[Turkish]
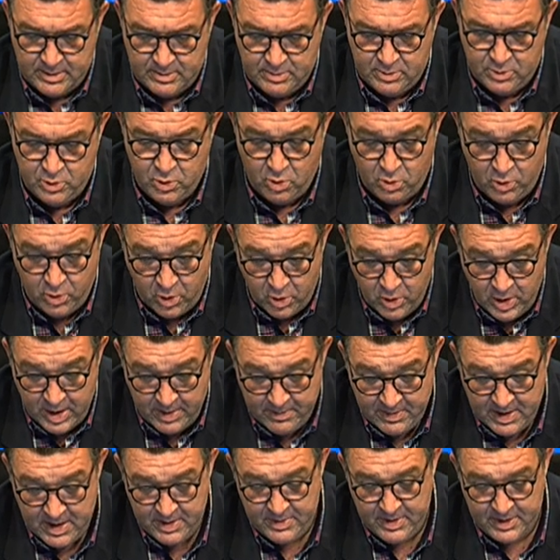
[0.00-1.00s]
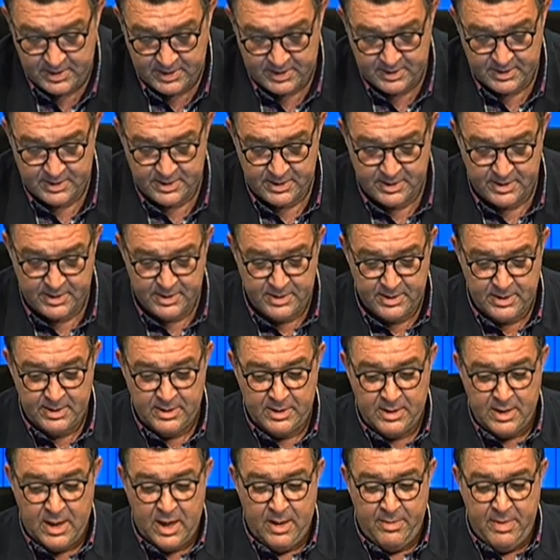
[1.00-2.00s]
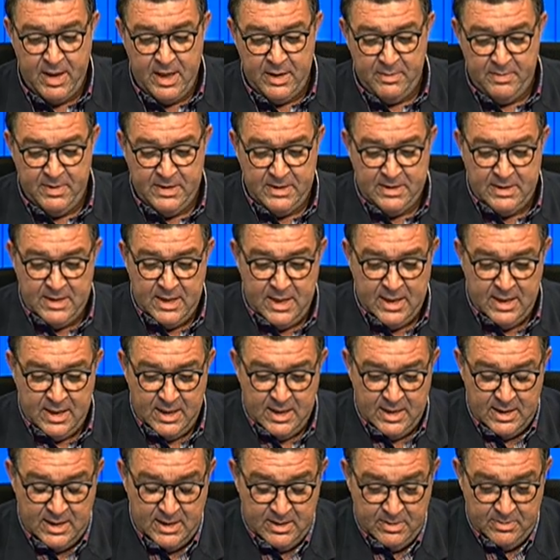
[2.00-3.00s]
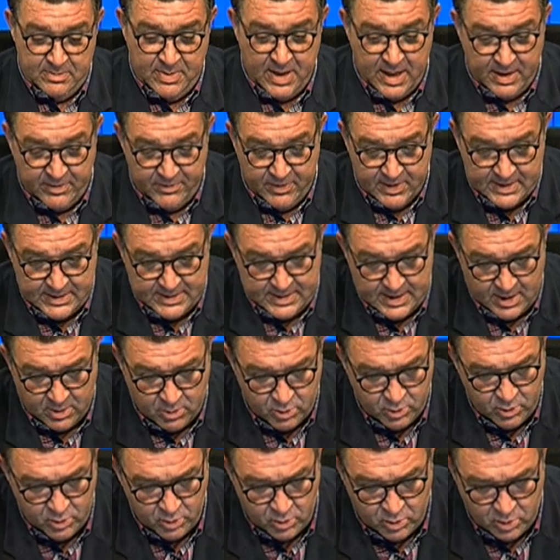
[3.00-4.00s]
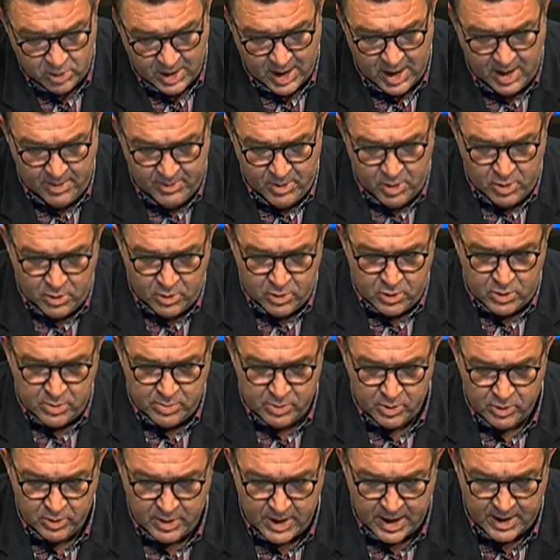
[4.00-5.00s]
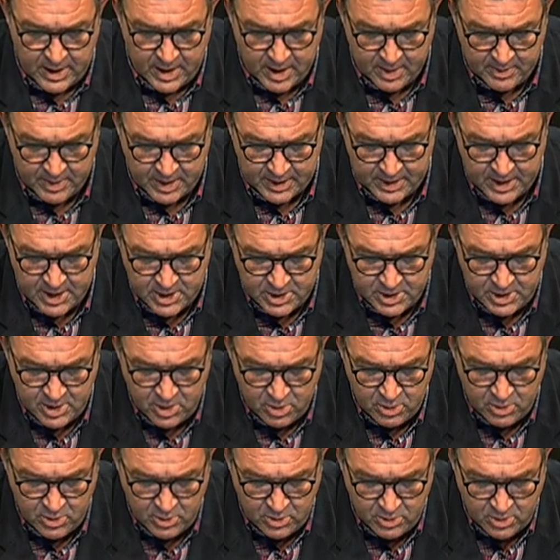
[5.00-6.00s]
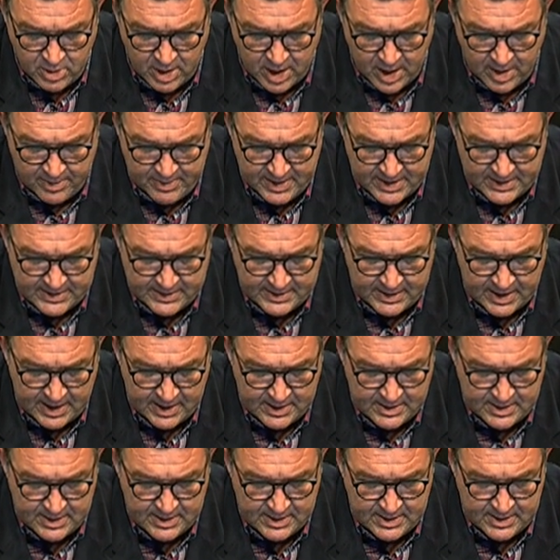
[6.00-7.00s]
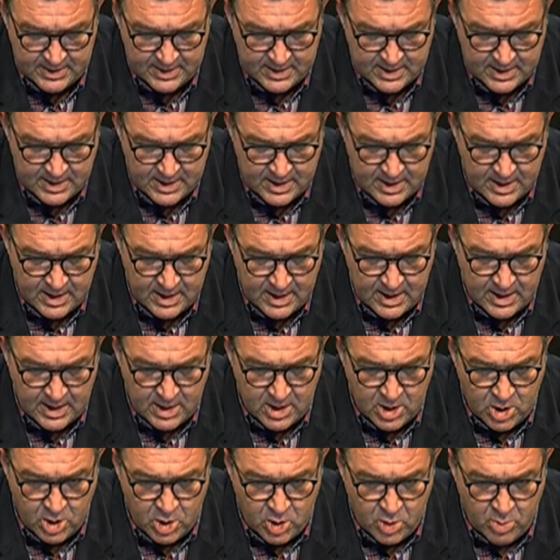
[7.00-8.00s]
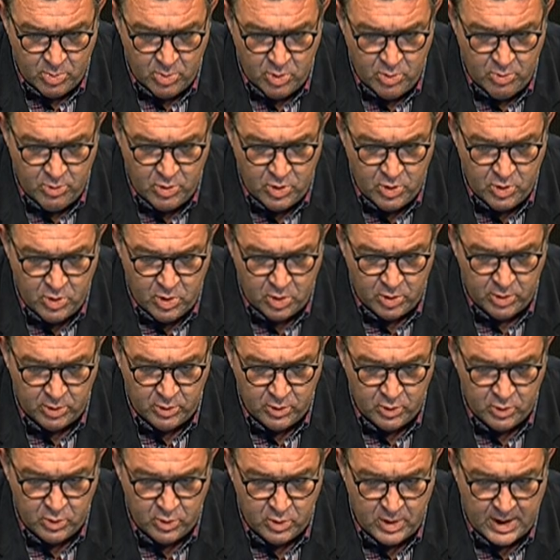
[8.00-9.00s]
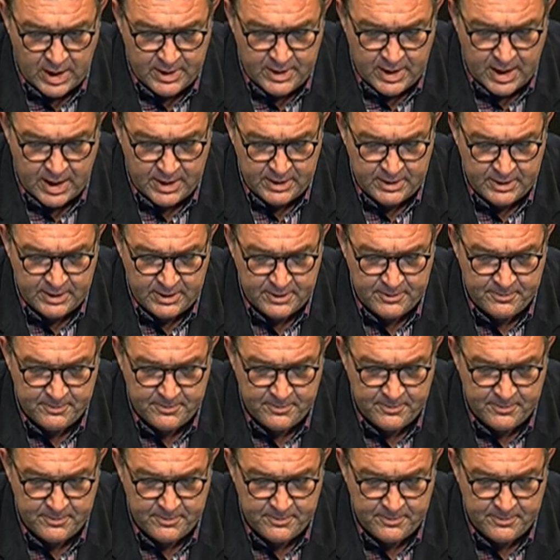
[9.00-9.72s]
çok önemli bir haber. Biz de pek fazla uygulayamıyoruz bunları ama keşke uygulayabilsek. Mümkün olduğu kadar